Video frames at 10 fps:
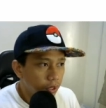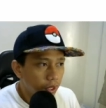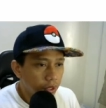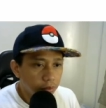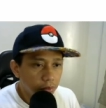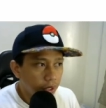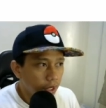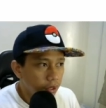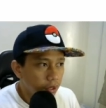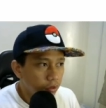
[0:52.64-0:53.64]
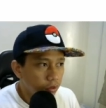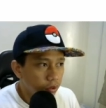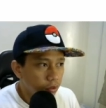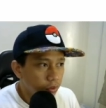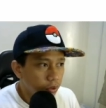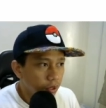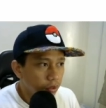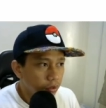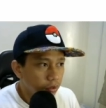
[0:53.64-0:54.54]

Pwede kasi mag-create niya kung gusto mo. Ayan,